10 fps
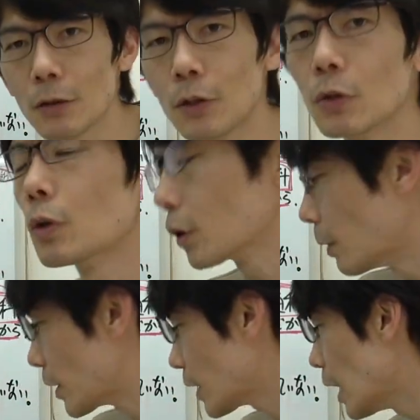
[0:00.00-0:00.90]
ていうふうに言っておき
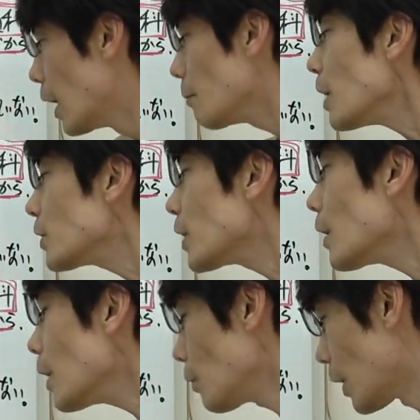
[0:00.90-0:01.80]
ます。まず
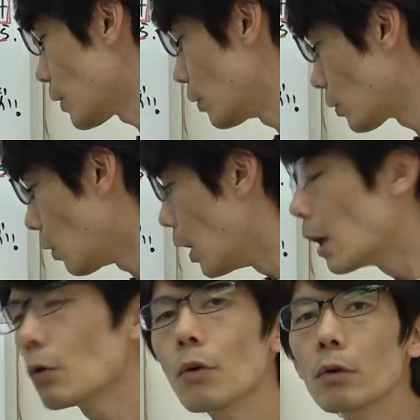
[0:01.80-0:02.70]
何なのかっていうと、
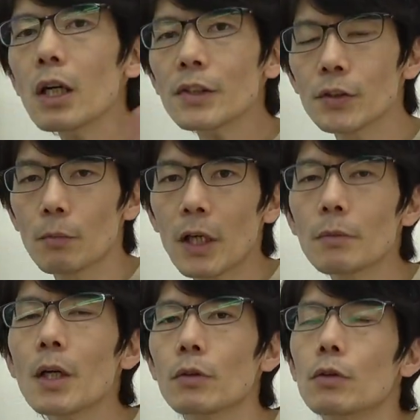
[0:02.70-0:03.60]
このクラスの
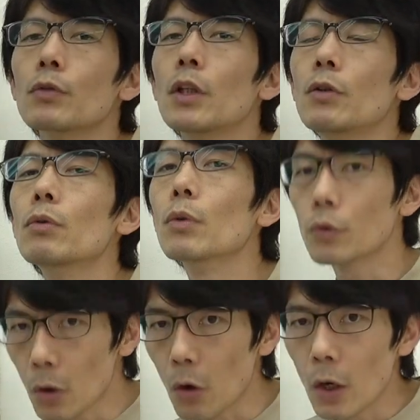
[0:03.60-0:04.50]
〇〇くんっていう
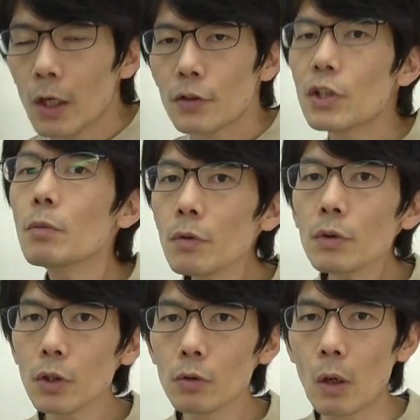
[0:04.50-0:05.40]
のと自
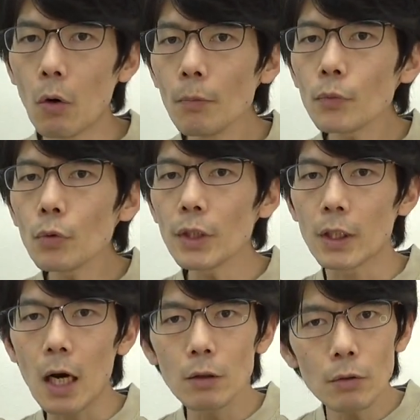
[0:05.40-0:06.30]
分っていうのは本当に
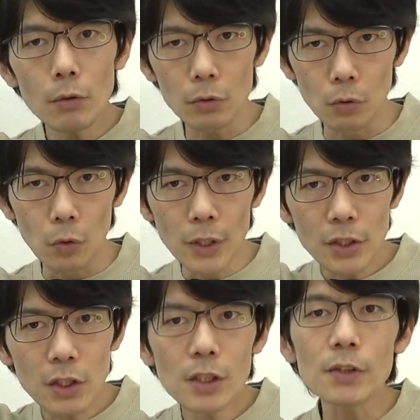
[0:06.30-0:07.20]
学力
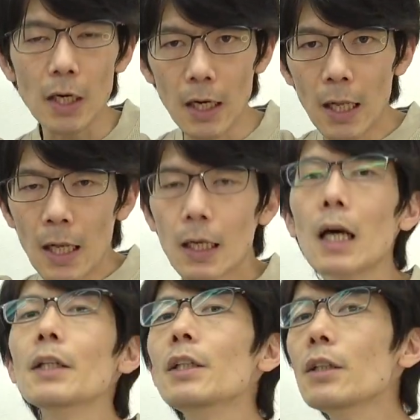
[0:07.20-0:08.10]
同じですか？
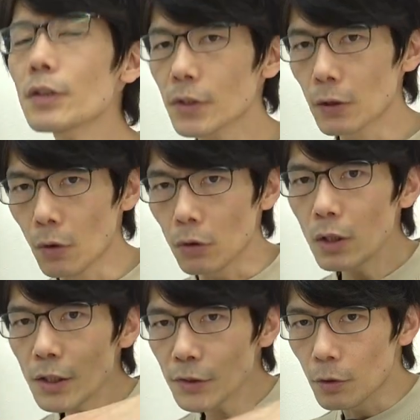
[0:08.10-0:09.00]
仮にですけど、
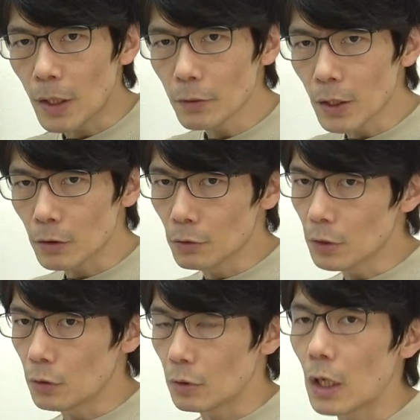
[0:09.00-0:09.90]
クラスの〇〇く
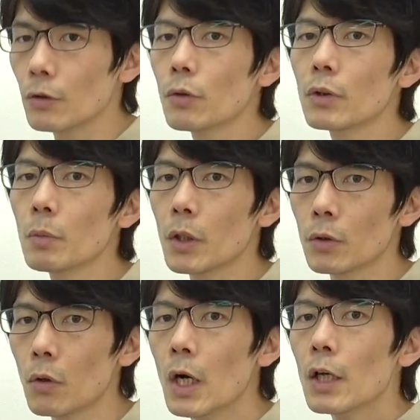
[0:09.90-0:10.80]
んっていう学力レベルと